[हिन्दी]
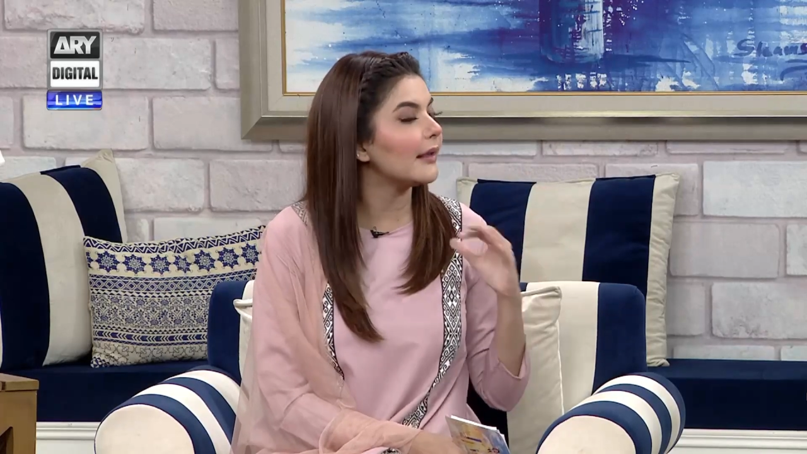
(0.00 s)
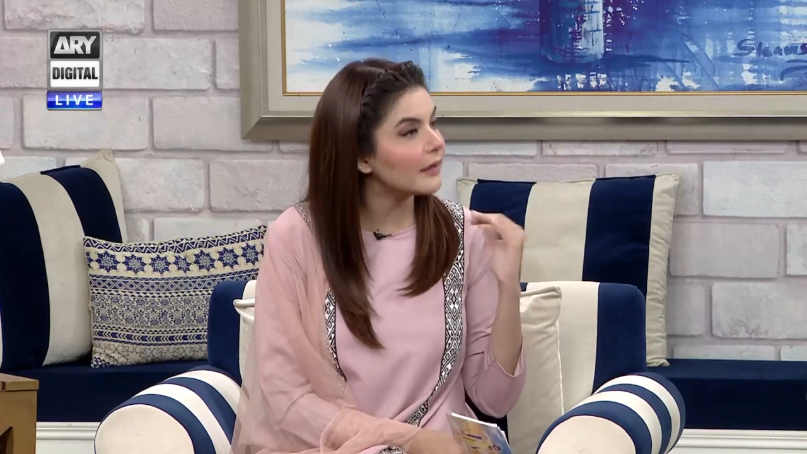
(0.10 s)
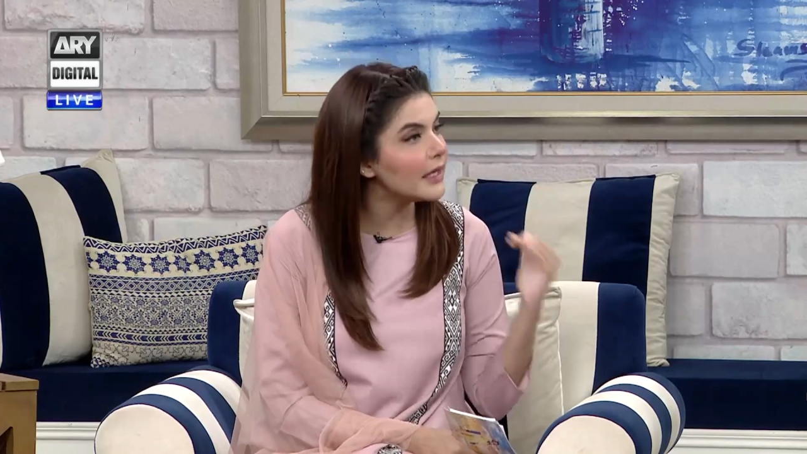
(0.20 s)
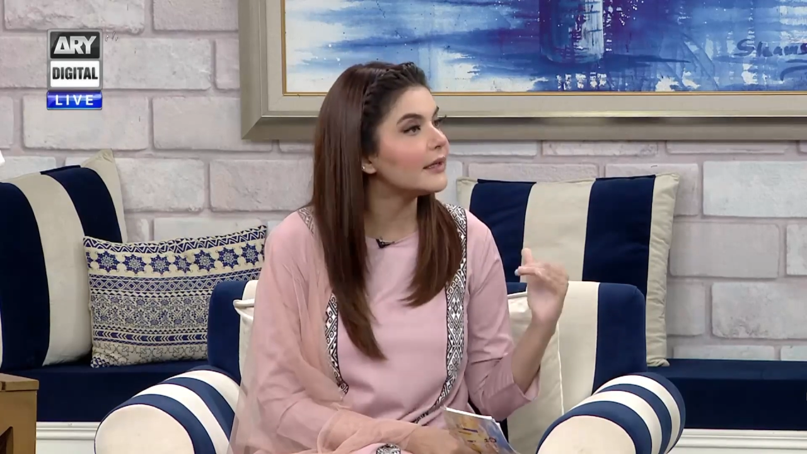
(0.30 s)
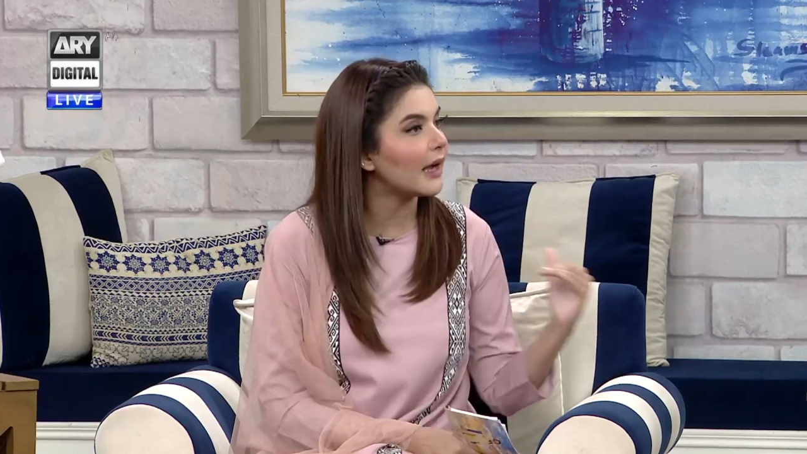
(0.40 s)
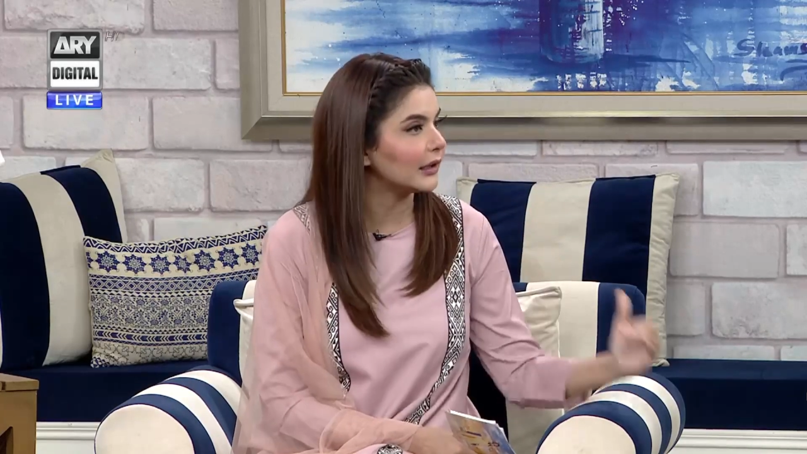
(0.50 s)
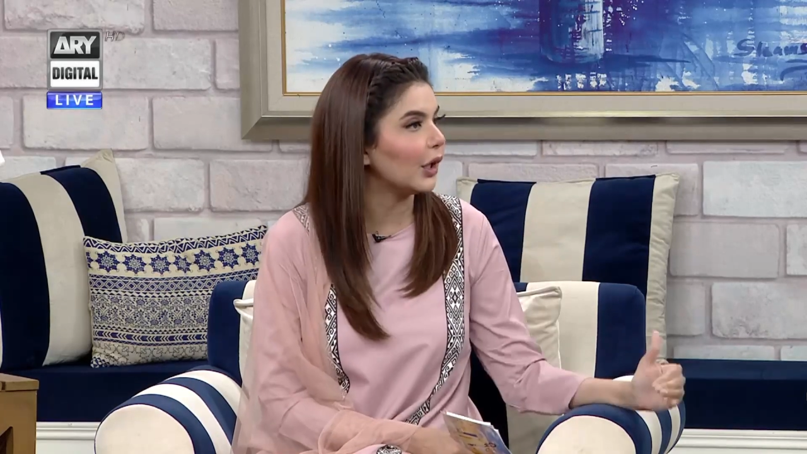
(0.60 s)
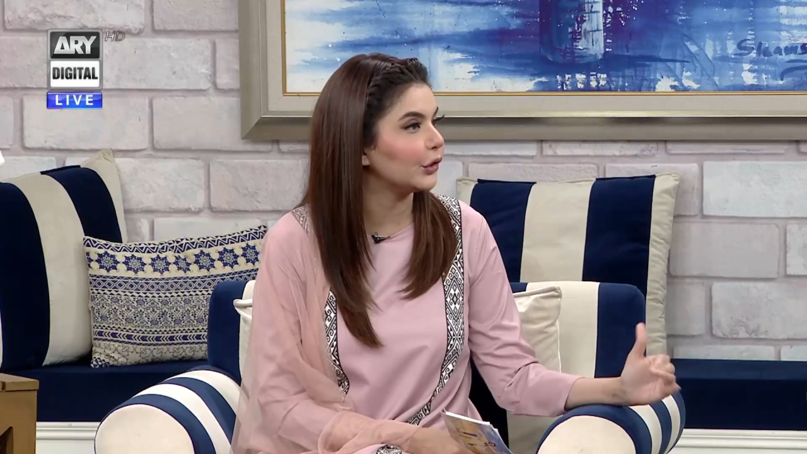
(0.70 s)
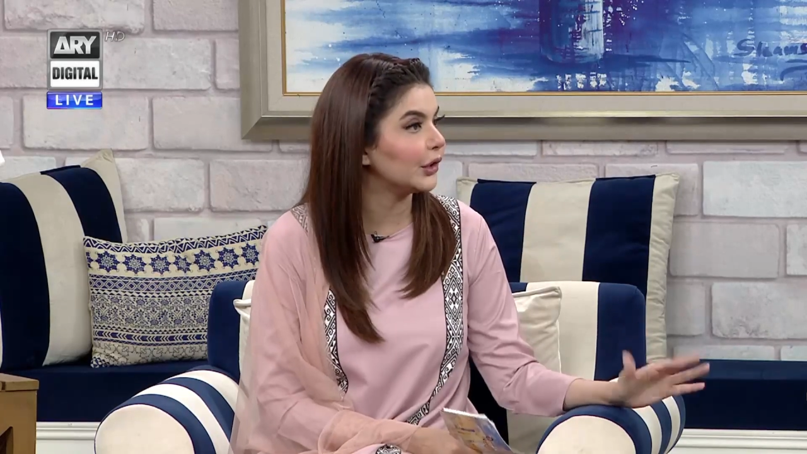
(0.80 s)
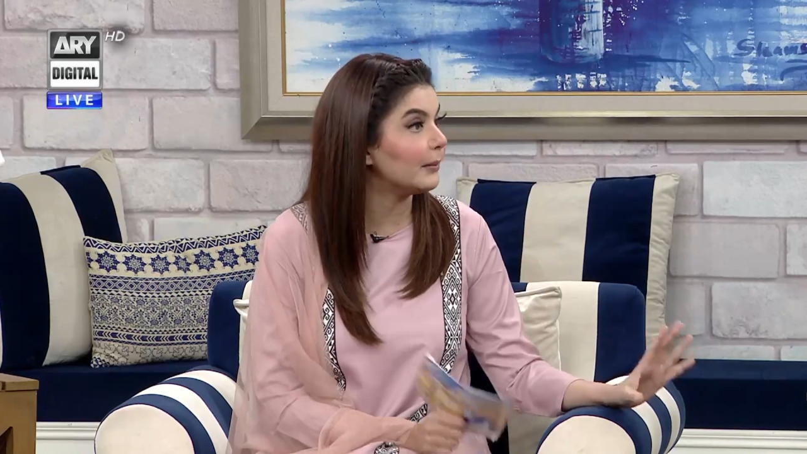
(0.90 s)
इतनी ज़्यादा
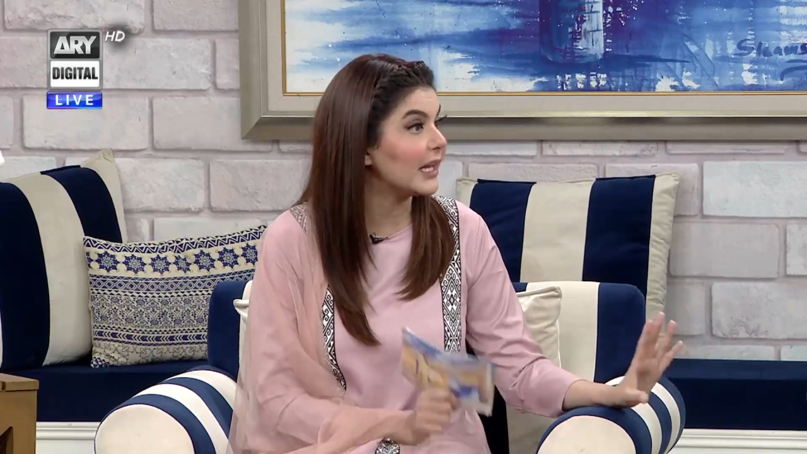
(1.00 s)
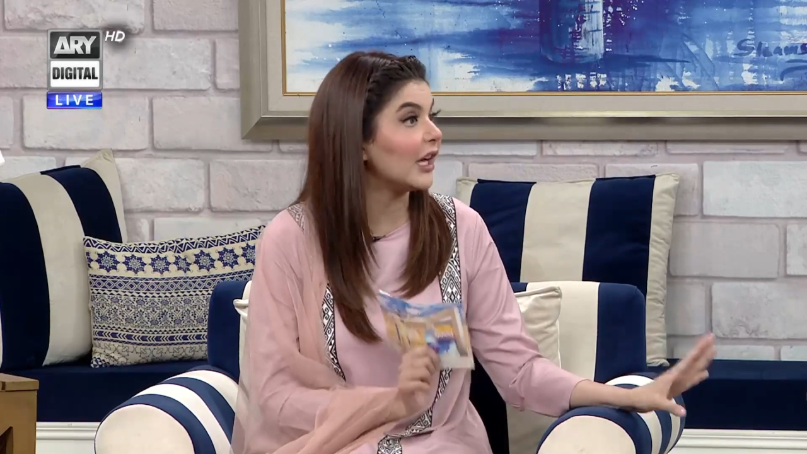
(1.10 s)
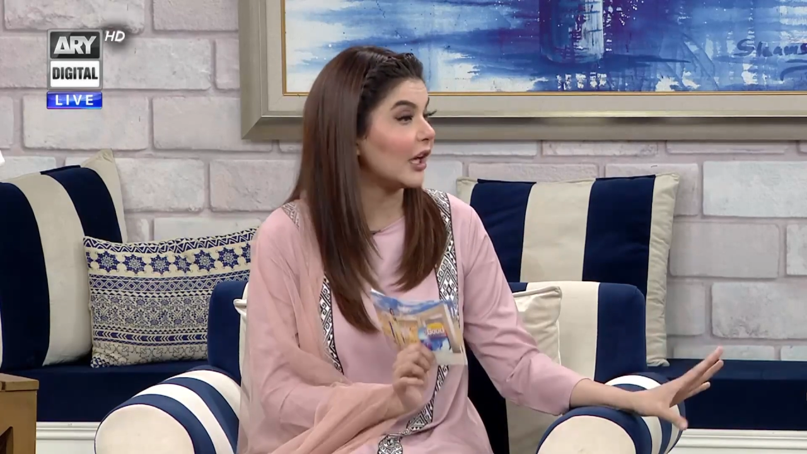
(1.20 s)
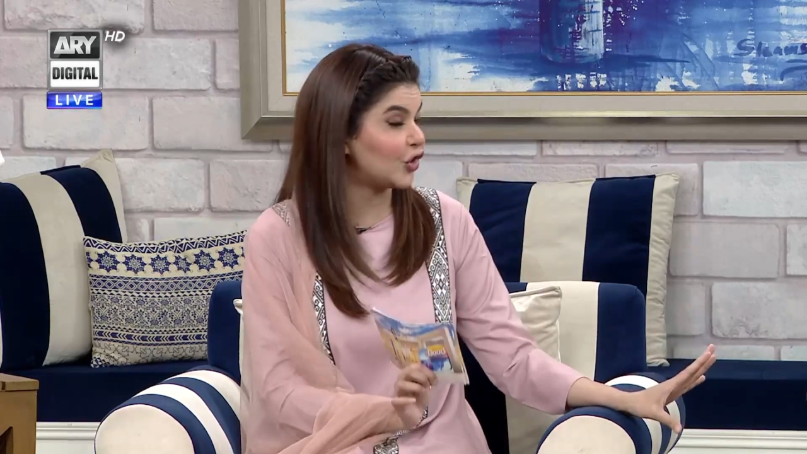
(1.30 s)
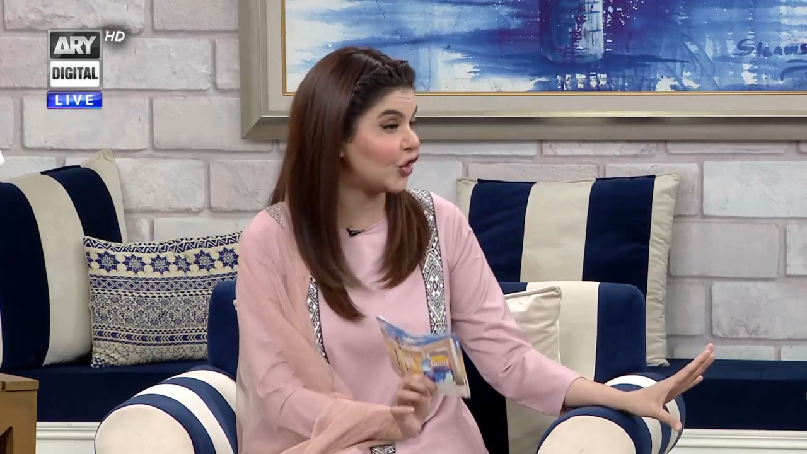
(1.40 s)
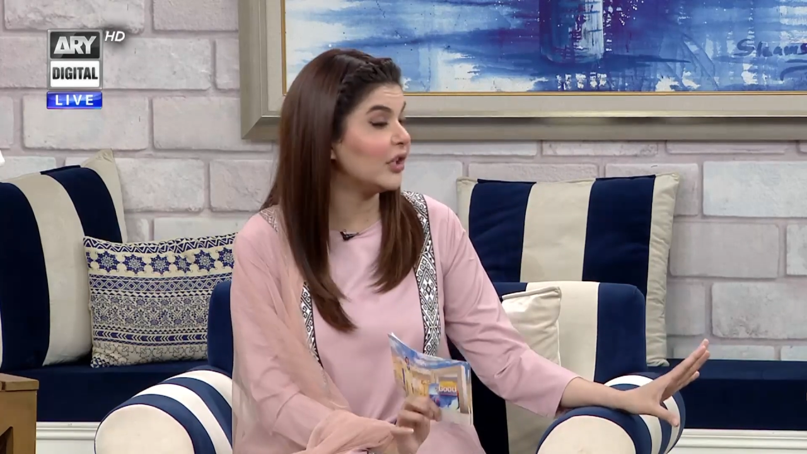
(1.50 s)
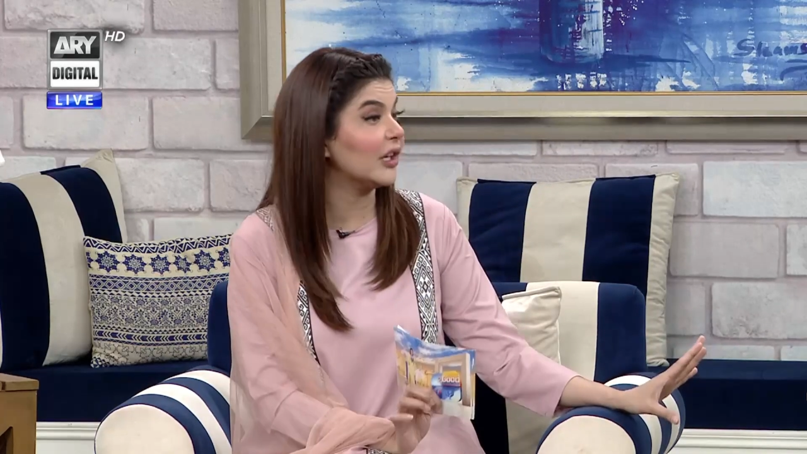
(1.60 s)
होती थी बड़ी अच्छी